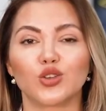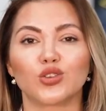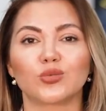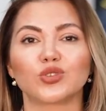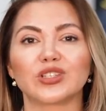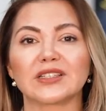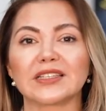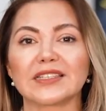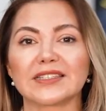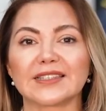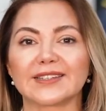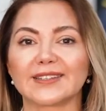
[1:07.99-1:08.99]
yumurtalık
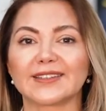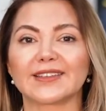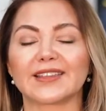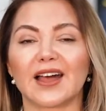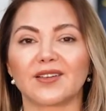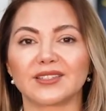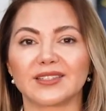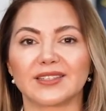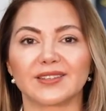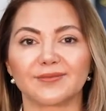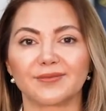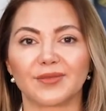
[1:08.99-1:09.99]
kislerinin tedavisi,